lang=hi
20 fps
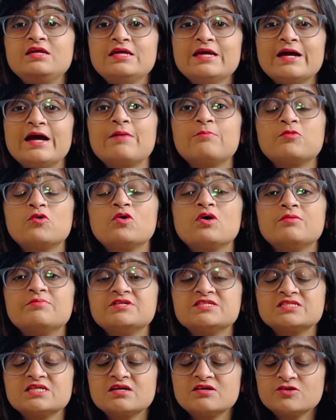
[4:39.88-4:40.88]
ये आपको
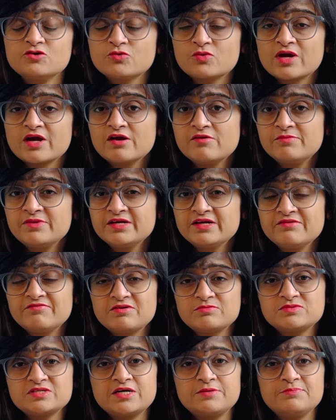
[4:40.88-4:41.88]
हमेशा यूके गवर्नमेंट की
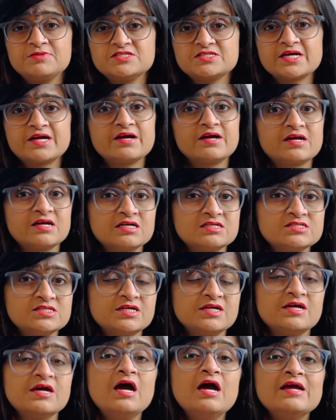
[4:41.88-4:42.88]
वेबसाइट पे चेक करना
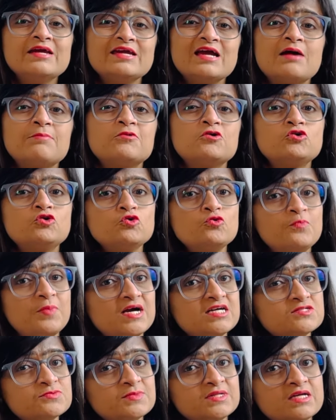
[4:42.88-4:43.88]
चाहिए ये आपको टू
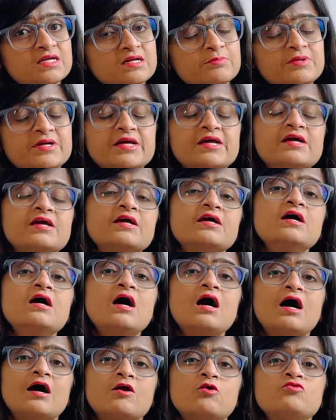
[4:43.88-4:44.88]
पार्ट्स में देने पड़ेंगे
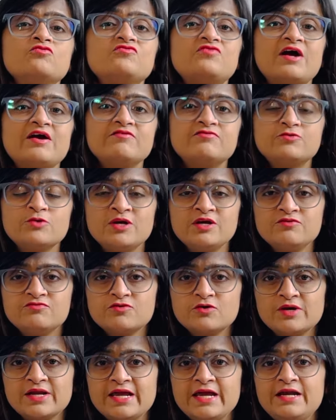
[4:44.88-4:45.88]
अराउंड फाइव ट्वेंटी
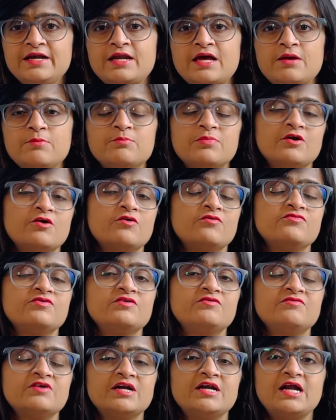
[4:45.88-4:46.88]
फोर एक टाइम पे और
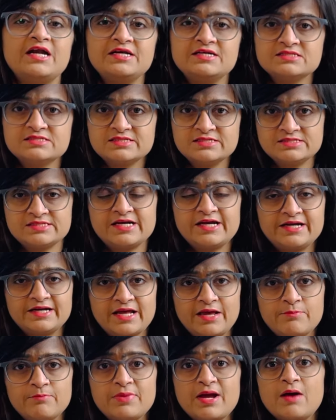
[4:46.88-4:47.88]
फिर वन सिक्स एक
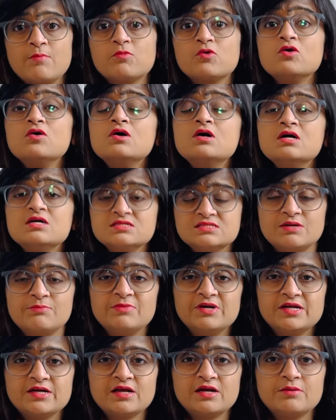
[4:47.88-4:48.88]
टाइम पे आपको
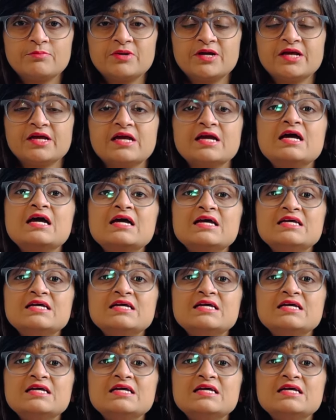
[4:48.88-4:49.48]
सबमिट करने पड़ेंगे